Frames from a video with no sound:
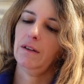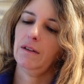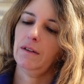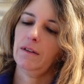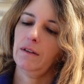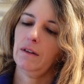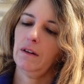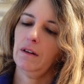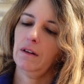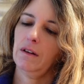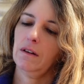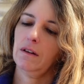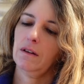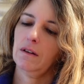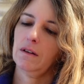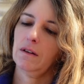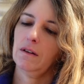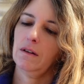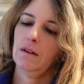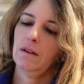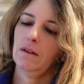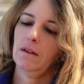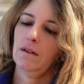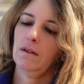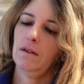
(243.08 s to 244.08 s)
5,
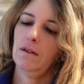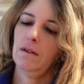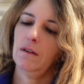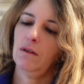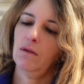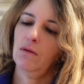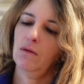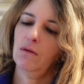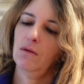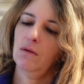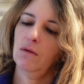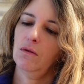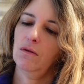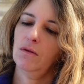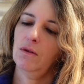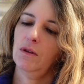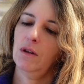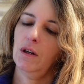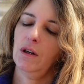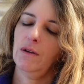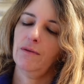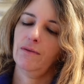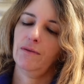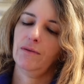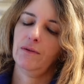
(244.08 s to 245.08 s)
0,
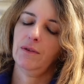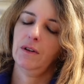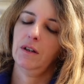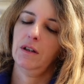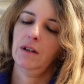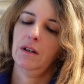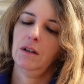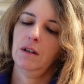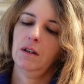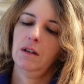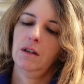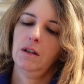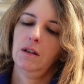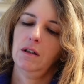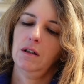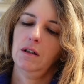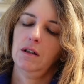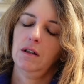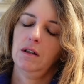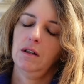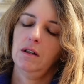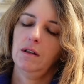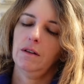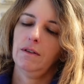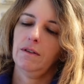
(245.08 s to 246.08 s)
9,
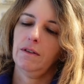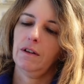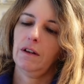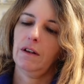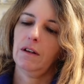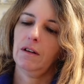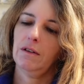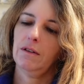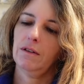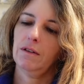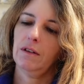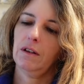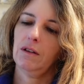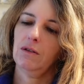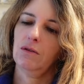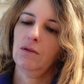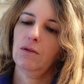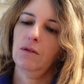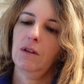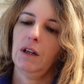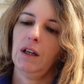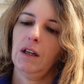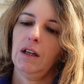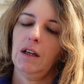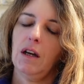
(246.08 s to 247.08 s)
55
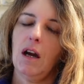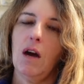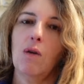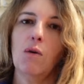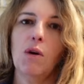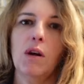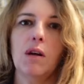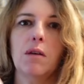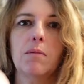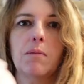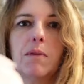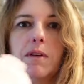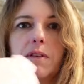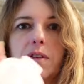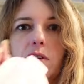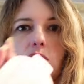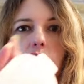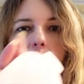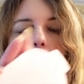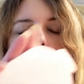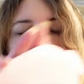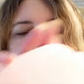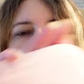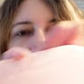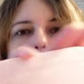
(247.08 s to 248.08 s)
degrés. Ah ouais, mais ça
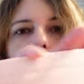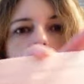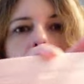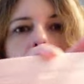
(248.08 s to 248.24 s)
chauffe.